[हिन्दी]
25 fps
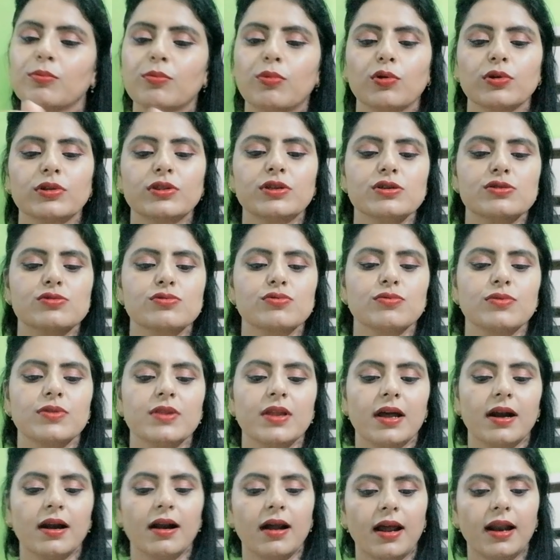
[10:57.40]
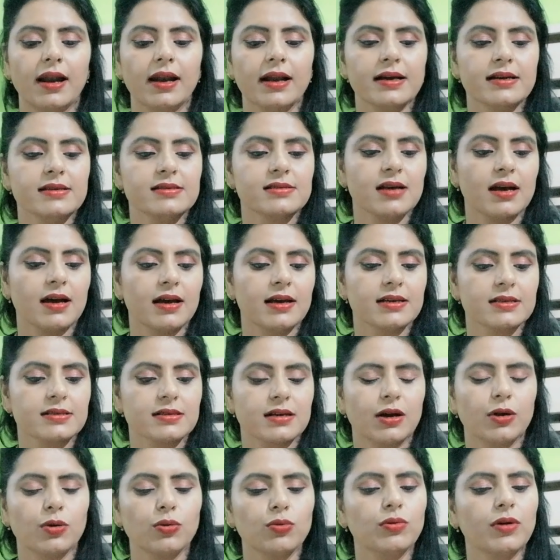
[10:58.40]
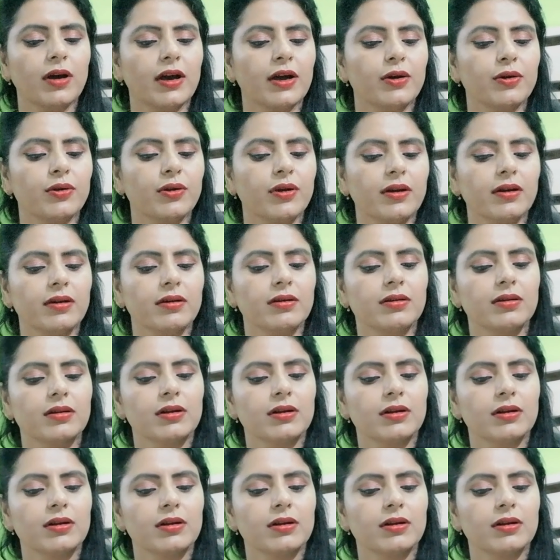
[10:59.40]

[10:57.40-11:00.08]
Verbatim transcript: बहुत ही सुंदर अलग सा इसका लुक है ये